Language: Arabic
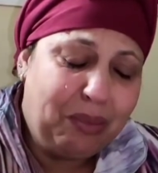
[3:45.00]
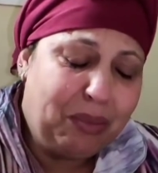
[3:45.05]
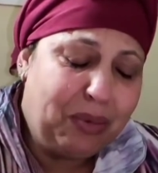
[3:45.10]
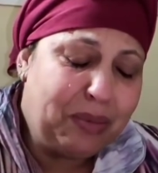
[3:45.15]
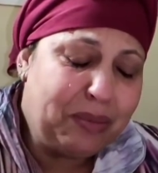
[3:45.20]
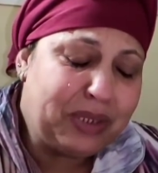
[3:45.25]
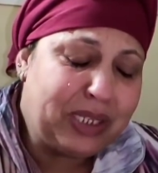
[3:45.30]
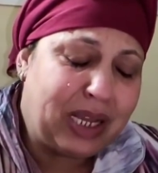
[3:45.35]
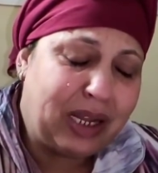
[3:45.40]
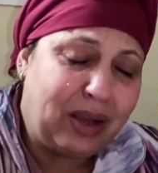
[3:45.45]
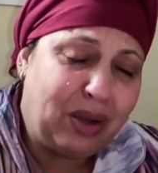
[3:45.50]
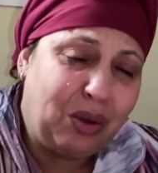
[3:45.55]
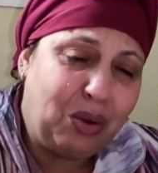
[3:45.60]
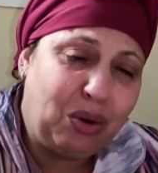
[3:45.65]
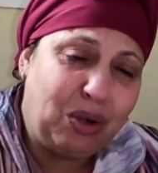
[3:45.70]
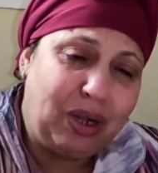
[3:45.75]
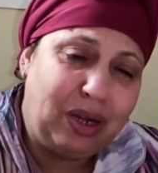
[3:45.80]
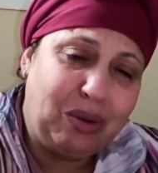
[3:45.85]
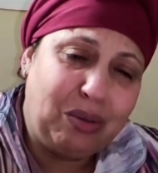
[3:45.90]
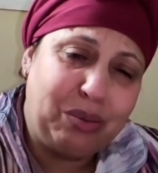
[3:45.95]
ممسك
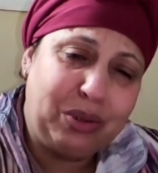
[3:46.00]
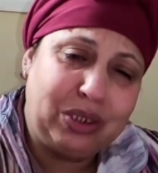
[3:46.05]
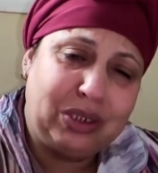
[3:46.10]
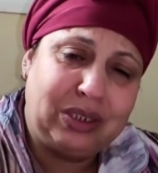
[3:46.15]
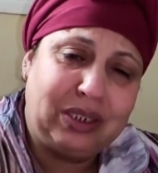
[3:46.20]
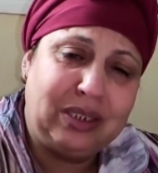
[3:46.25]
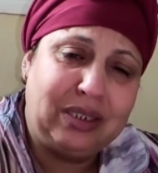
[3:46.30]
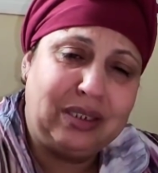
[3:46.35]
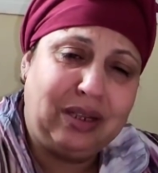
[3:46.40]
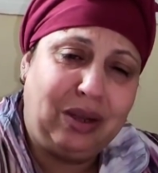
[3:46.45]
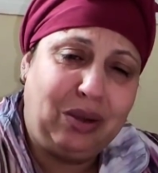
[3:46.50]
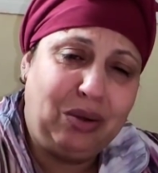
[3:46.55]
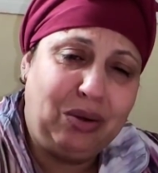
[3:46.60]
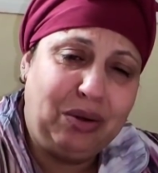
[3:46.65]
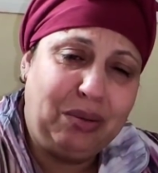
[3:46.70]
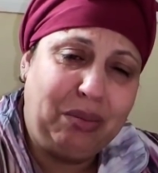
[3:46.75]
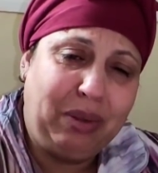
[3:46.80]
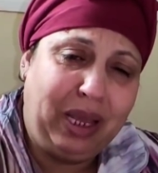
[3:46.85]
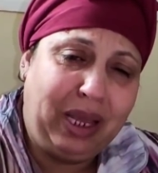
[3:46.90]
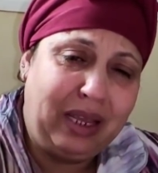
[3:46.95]
نقول له باش
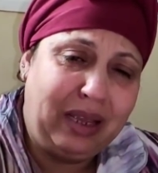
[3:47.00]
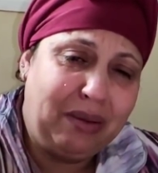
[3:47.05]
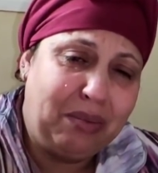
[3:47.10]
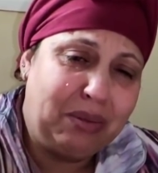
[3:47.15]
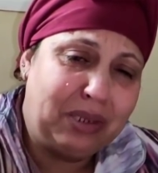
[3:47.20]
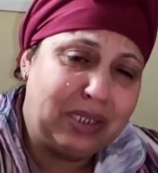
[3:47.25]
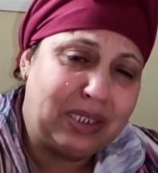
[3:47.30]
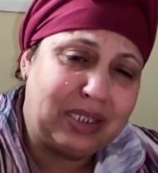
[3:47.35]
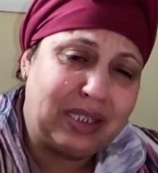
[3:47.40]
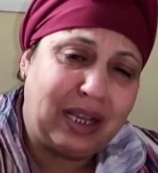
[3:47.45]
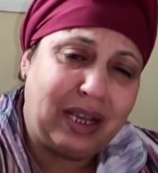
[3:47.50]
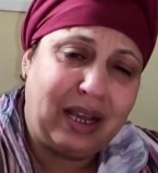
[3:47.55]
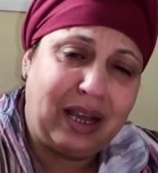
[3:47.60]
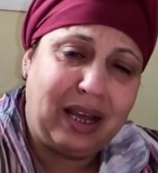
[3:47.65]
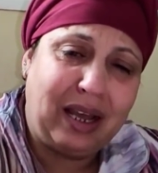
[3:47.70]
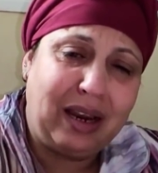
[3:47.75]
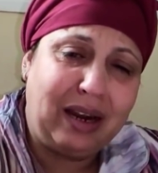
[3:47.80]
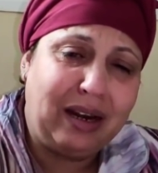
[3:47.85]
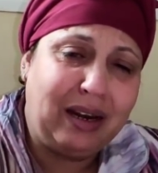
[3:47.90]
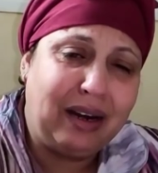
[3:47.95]
تيتعاون معايا
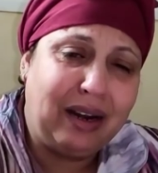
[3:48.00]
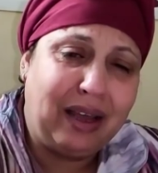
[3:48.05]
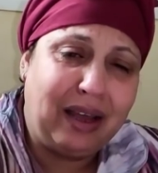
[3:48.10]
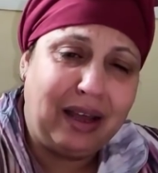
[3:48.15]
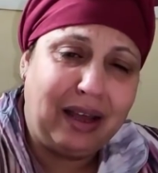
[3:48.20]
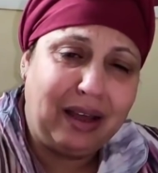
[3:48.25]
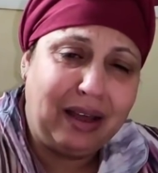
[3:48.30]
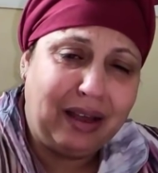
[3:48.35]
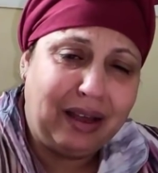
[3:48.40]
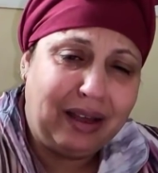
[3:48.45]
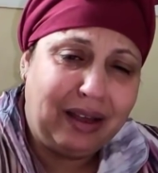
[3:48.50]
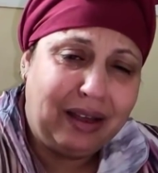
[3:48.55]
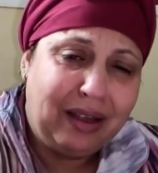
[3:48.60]
بالسخاء الله